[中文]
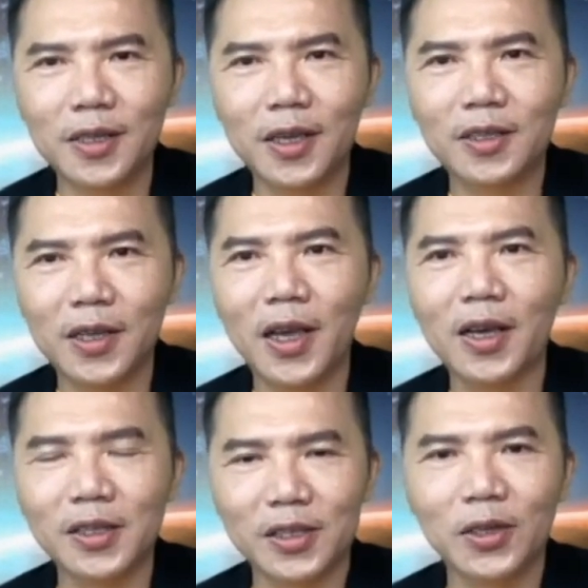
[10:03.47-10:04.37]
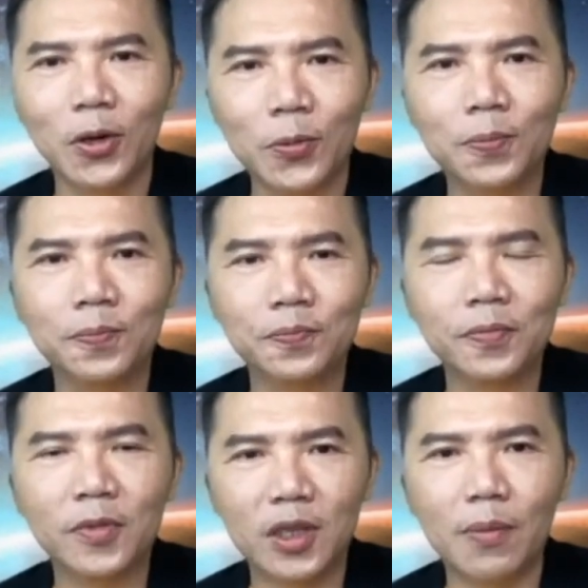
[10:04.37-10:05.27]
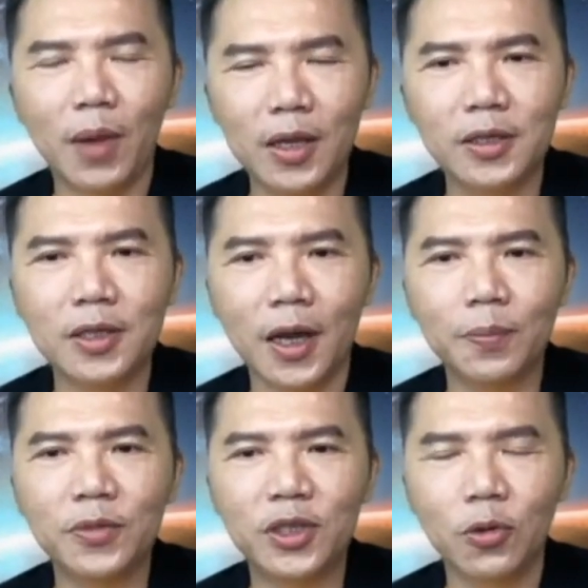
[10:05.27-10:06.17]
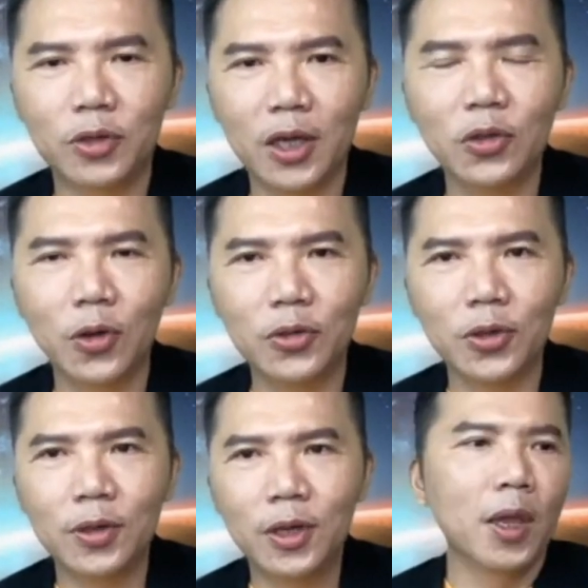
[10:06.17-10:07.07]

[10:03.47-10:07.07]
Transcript: 一，在那个时候，在马来西亚九千多宗，